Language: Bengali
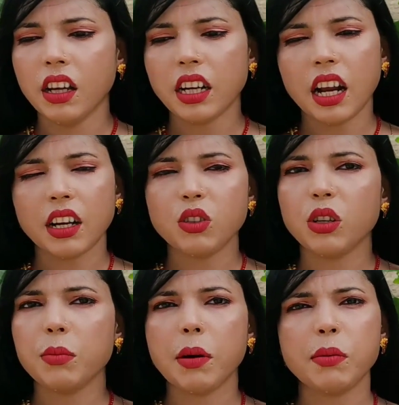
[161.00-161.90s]
টাকার
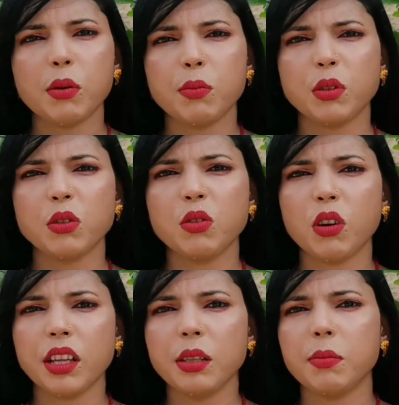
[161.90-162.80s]
জন্য বাবার অপারেশন
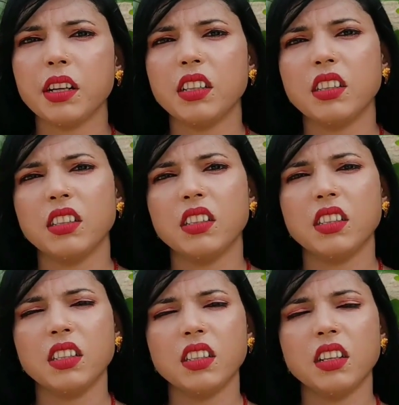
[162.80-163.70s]
করাইতে
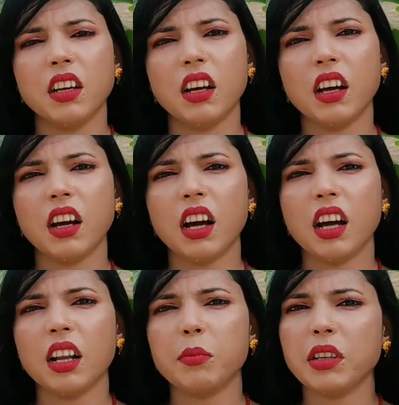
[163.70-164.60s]
পারতেছি না
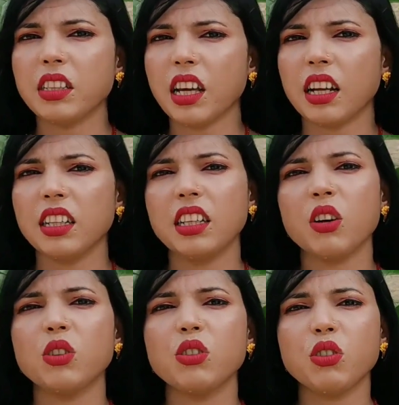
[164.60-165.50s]
আর আমার
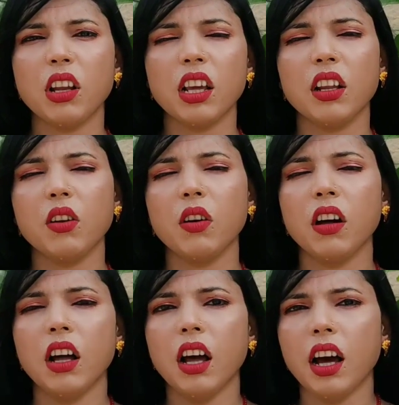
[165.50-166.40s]
চাকরিটাও তো চলে গেল
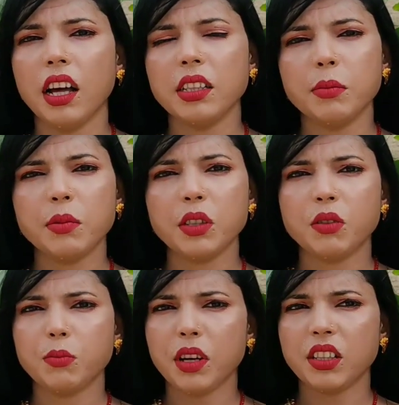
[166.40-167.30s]
আজ আমি
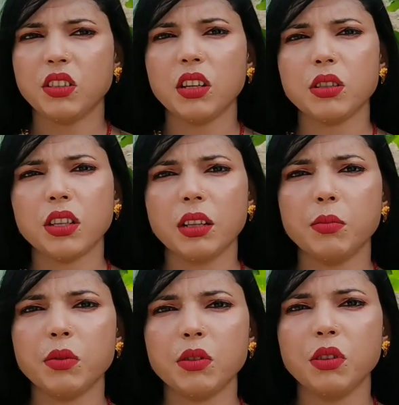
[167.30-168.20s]
পাঁচ ছয় সাত
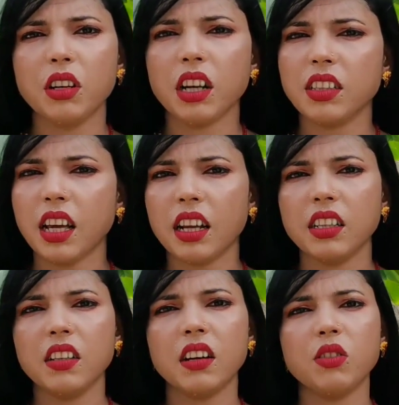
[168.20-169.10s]
বছর ধরে
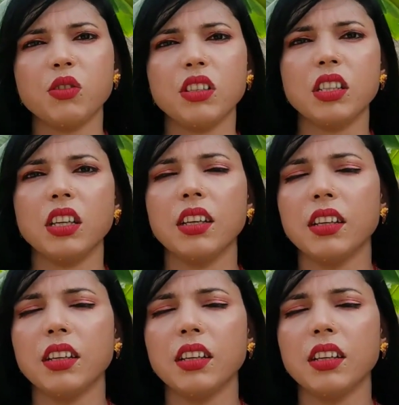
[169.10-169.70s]
চাকরিটা করছি